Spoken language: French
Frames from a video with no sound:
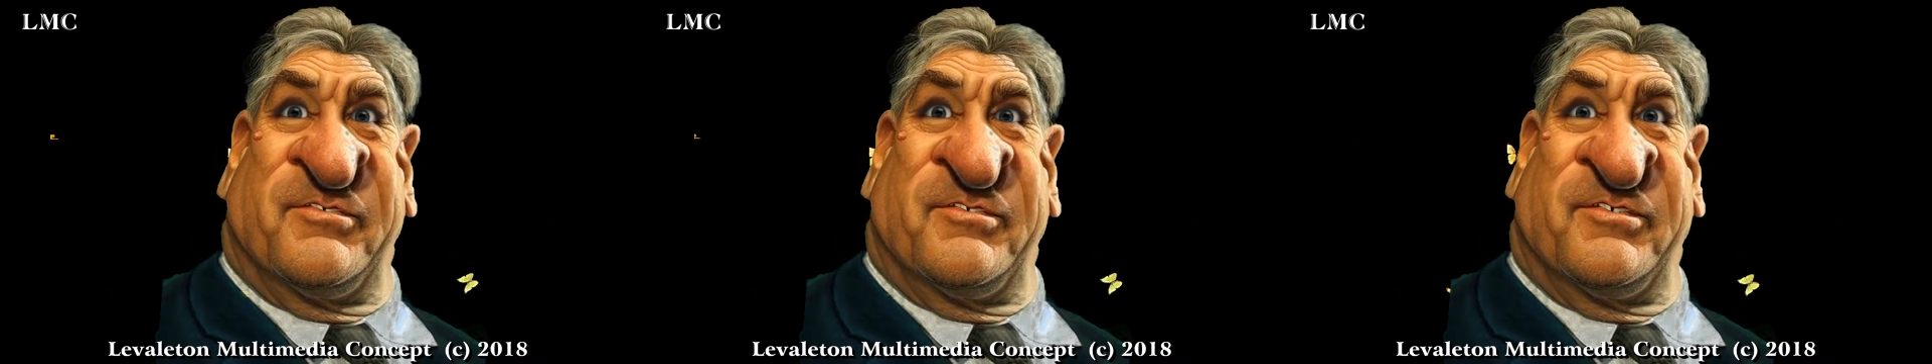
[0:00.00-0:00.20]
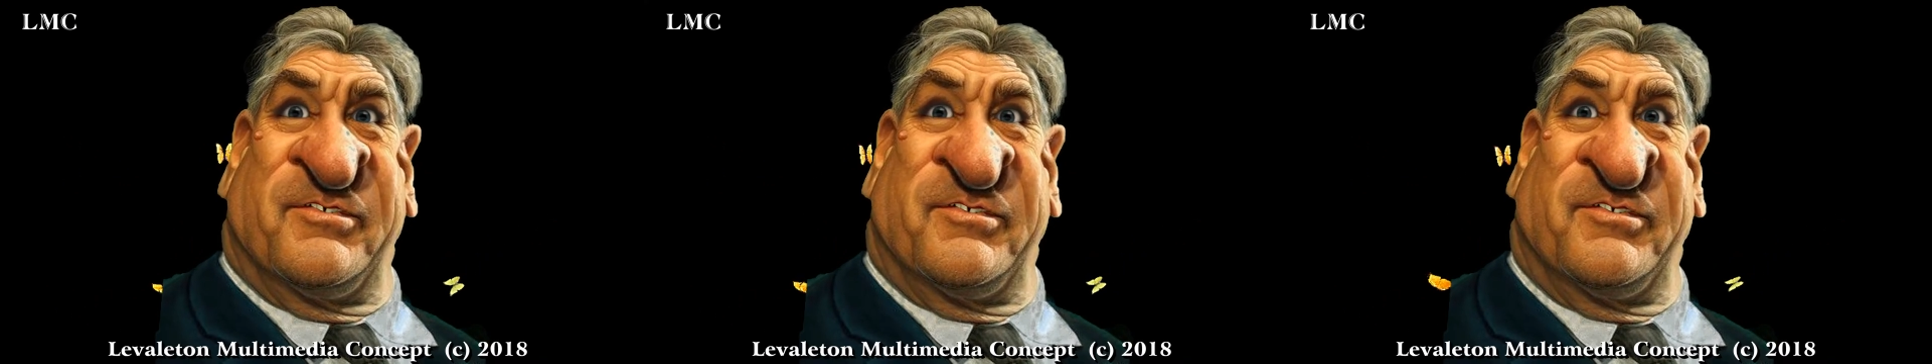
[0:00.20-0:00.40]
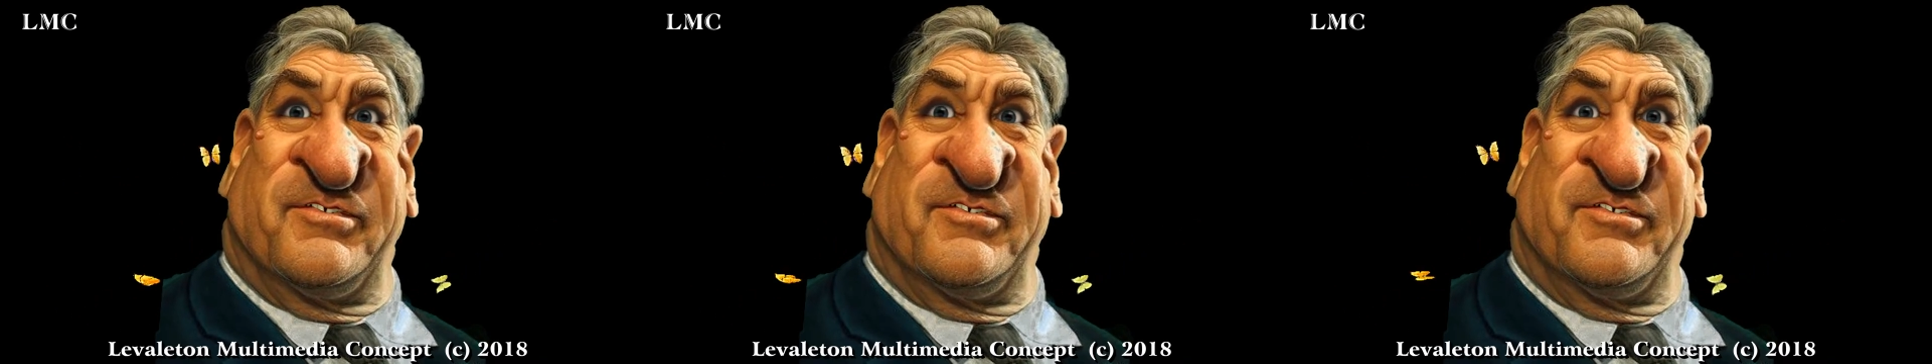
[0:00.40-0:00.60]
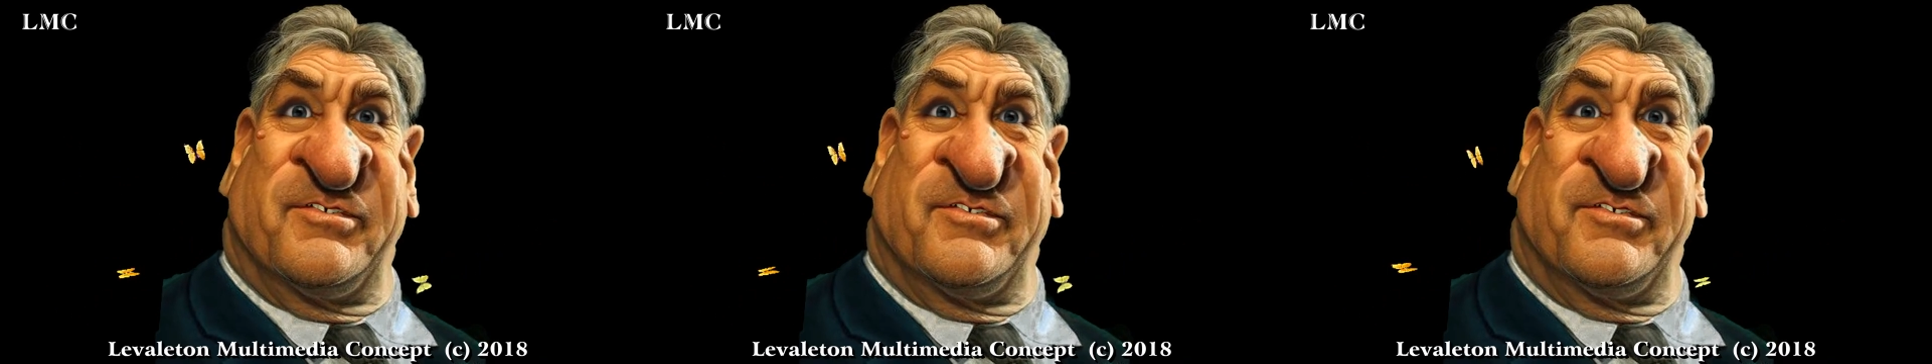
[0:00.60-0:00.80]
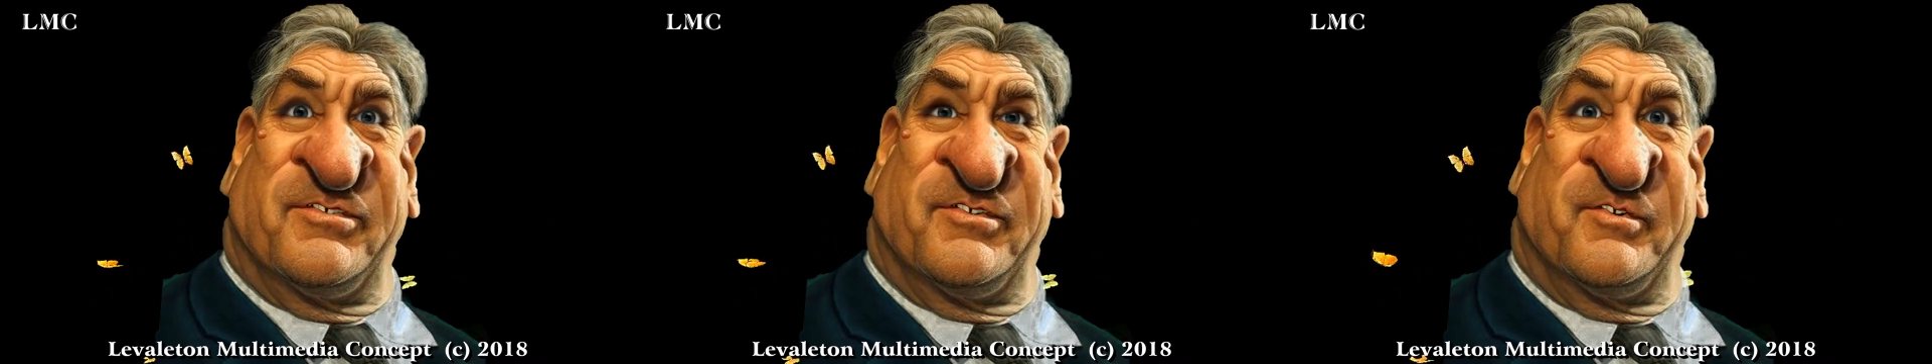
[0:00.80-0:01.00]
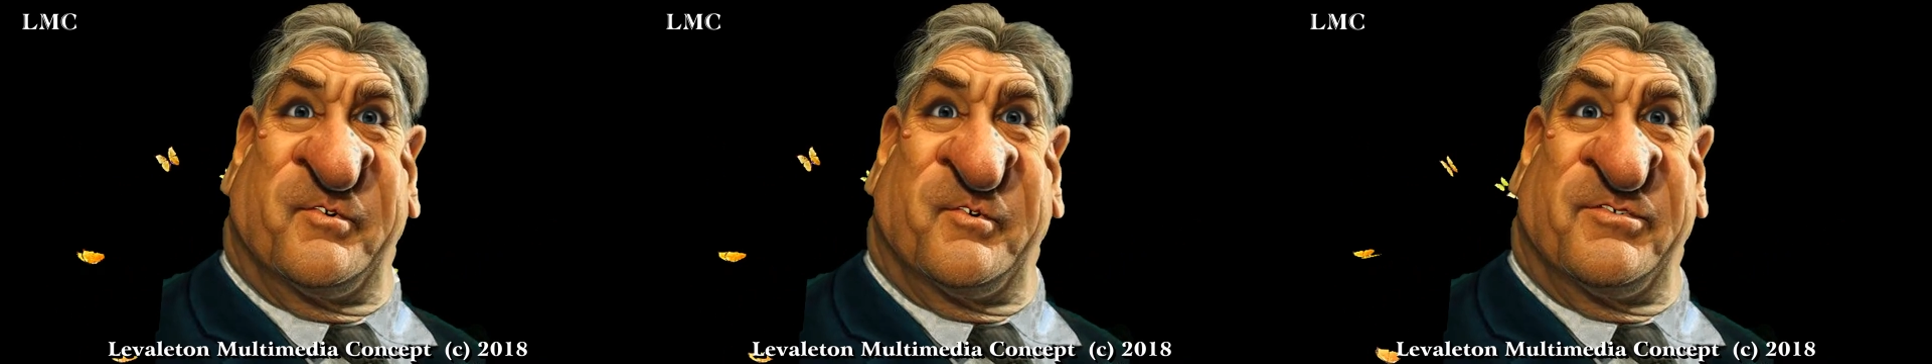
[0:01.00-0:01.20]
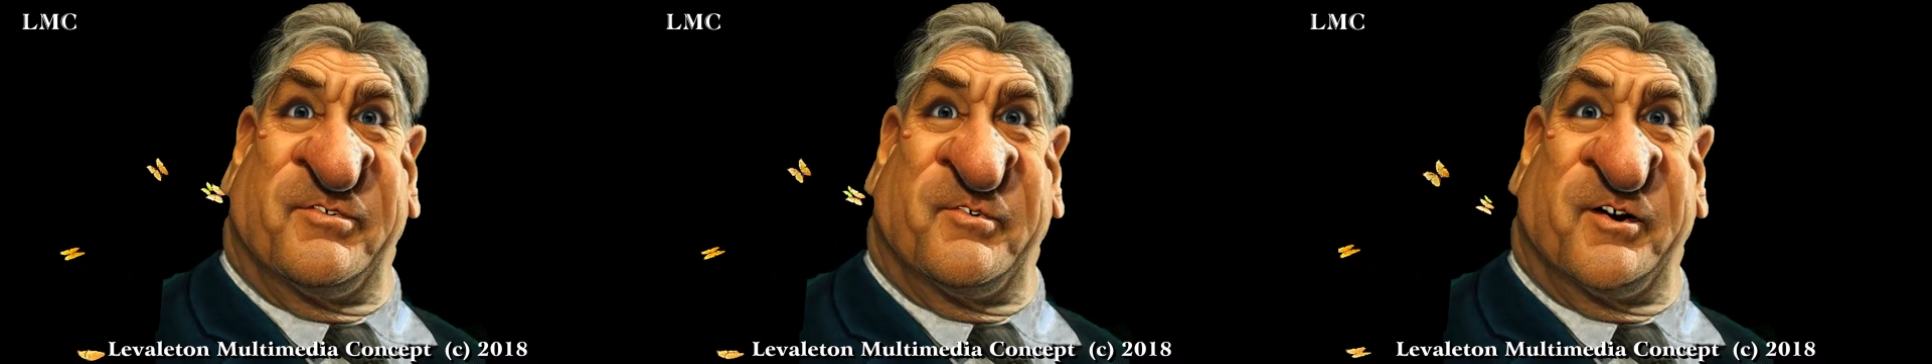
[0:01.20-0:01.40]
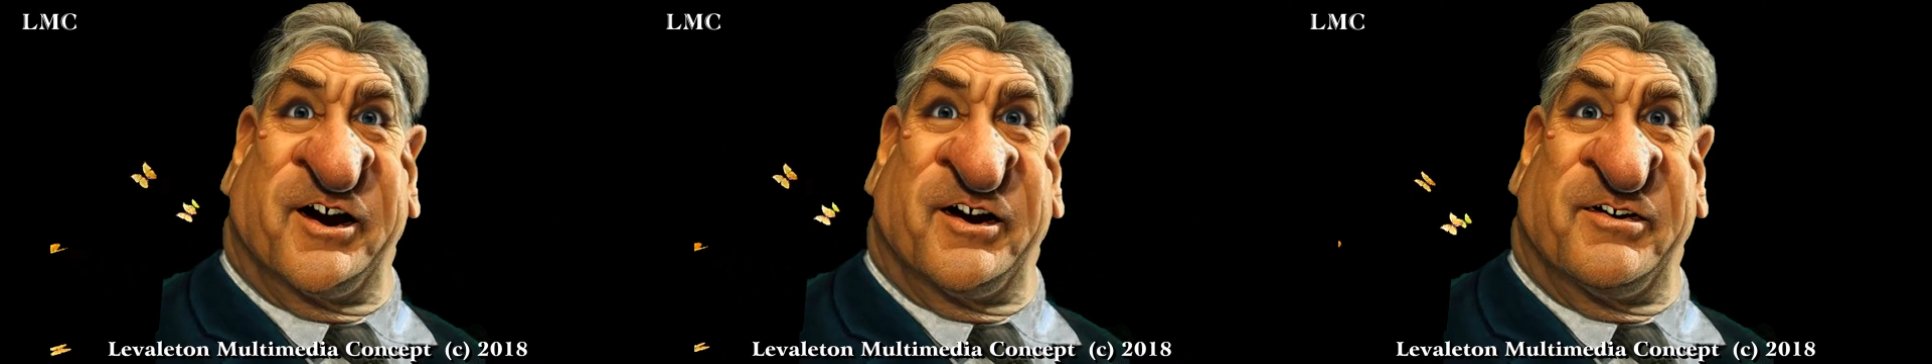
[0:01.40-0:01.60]
Réalisation
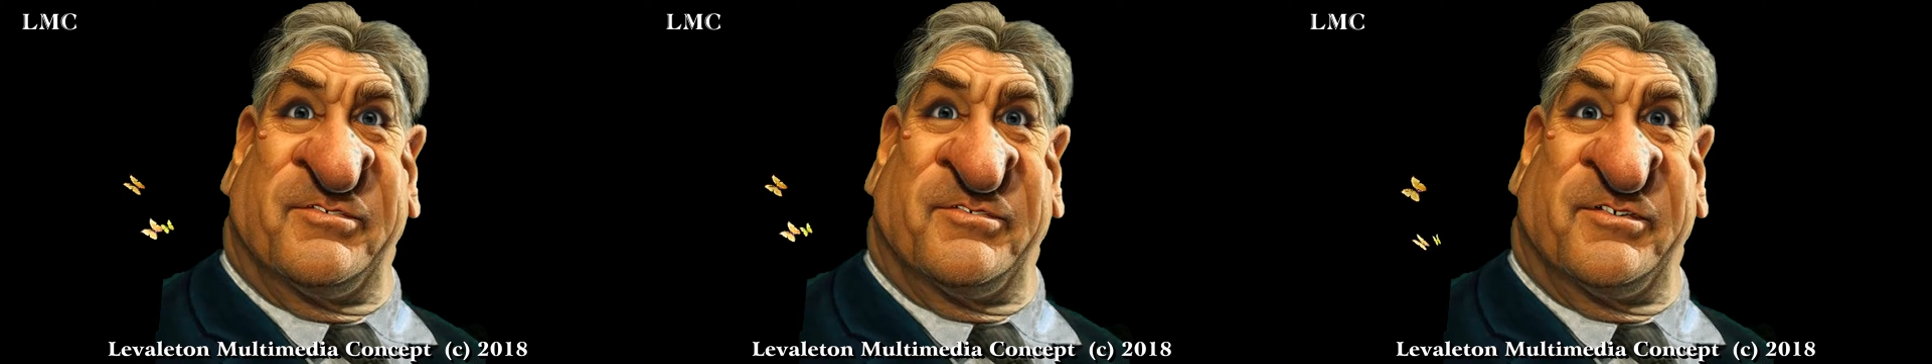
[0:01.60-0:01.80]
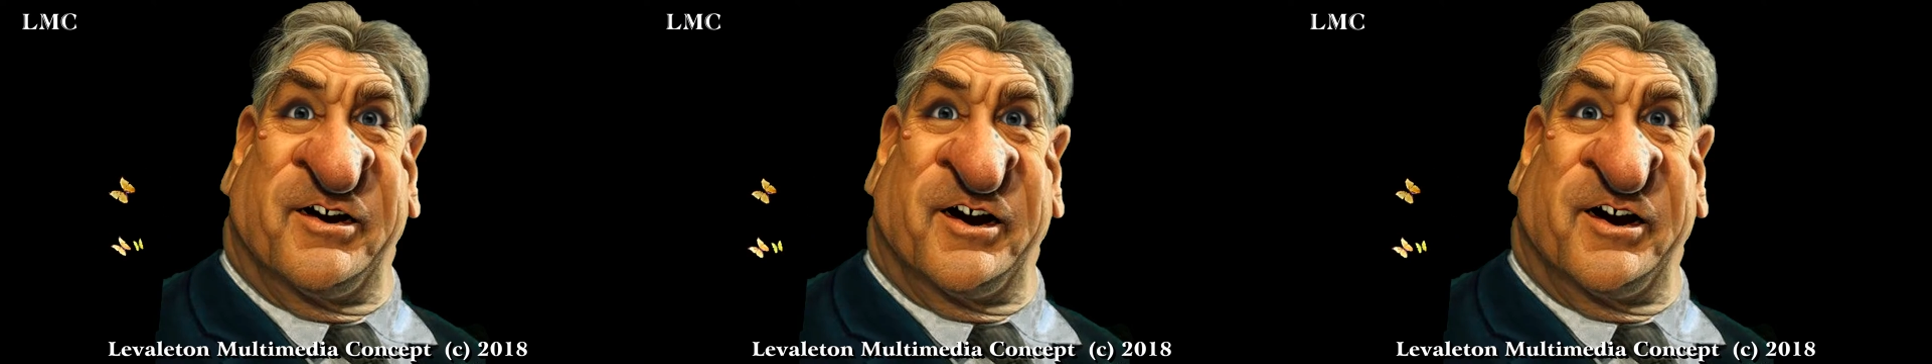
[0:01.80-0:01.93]
snotoire,